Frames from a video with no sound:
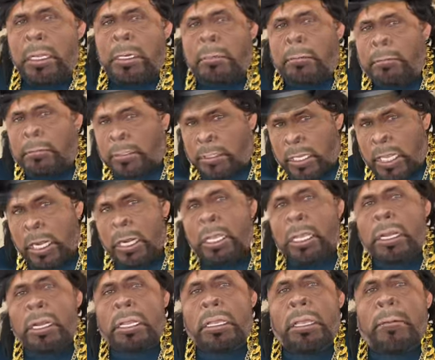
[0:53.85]
Nos quieren,
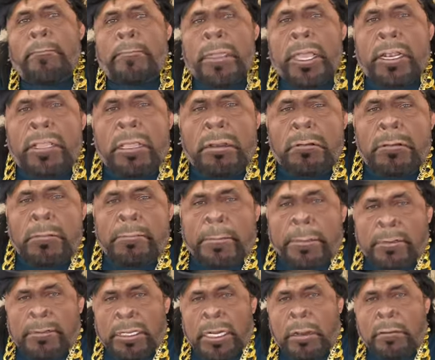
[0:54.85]
quieren que pierdanos,
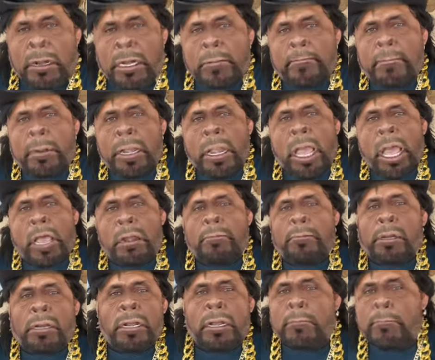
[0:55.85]
pero se la van a pelar
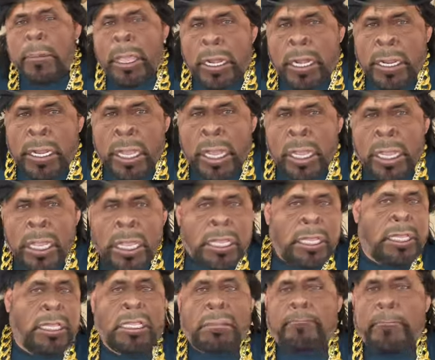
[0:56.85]
porque el América
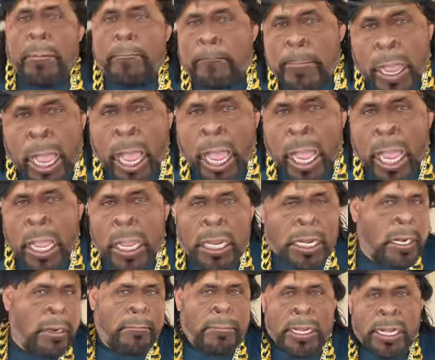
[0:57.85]
es papá.
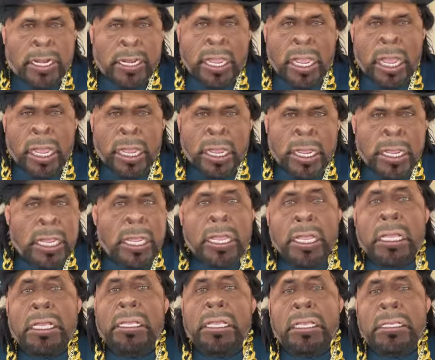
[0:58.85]
El América
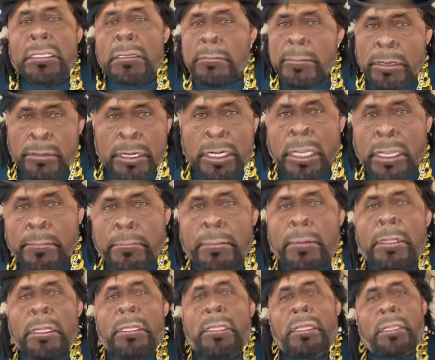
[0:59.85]
es, el mejor equipo
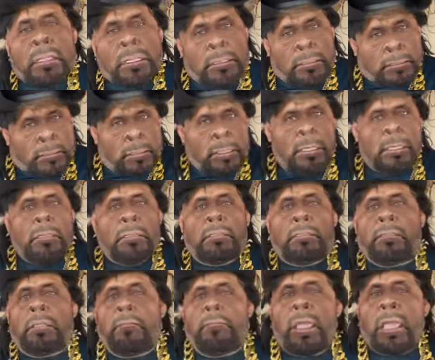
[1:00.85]
de,
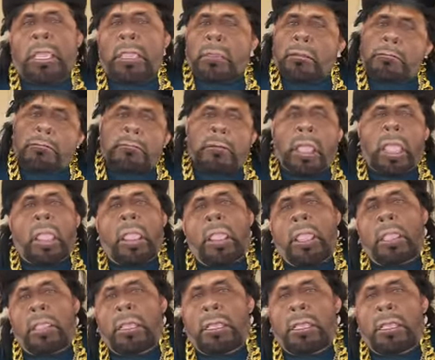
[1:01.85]
México, güey.